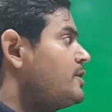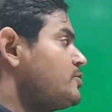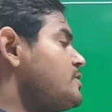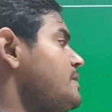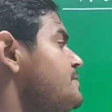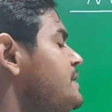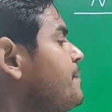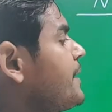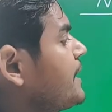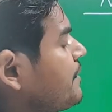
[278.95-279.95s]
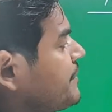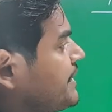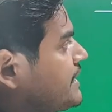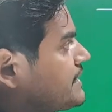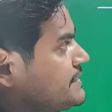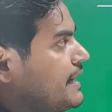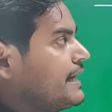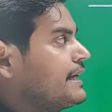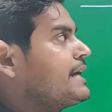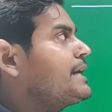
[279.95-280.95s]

तो सबसे पहले हम ये जानेंगे